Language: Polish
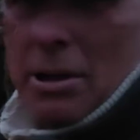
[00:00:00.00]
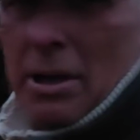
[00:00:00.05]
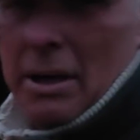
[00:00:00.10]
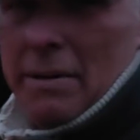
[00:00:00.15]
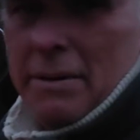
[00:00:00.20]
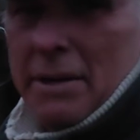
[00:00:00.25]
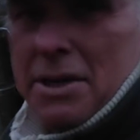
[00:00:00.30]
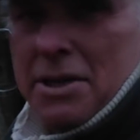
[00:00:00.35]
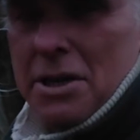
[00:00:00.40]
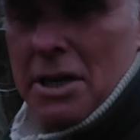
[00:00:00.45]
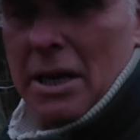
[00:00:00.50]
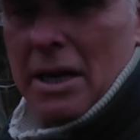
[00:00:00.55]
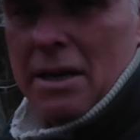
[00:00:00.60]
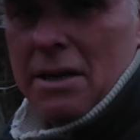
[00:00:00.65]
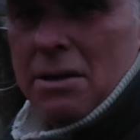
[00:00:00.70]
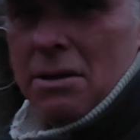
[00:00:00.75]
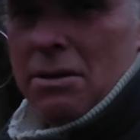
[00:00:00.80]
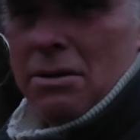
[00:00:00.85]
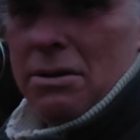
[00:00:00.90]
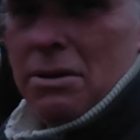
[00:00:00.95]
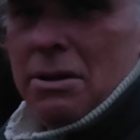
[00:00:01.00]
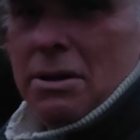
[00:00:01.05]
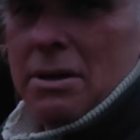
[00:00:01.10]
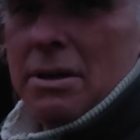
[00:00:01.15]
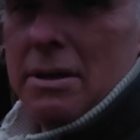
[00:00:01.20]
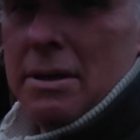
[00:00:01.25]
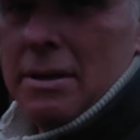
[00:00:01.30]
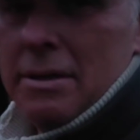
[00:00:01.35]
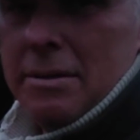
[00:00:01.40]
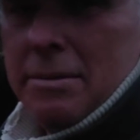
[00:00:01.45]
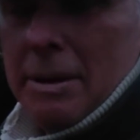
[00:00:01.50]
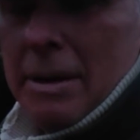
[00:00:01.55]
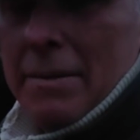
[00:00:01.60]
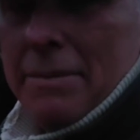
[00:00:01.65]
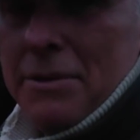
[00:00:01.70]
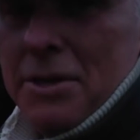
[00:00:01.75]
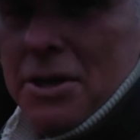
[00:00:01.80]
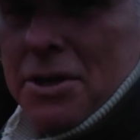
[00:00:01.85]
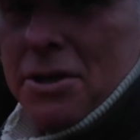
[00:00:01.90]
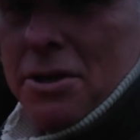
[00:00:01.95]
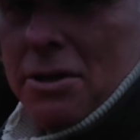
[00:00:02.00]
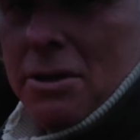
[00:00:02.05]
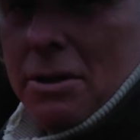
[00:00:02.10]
polewać lekko i tak. bawcie się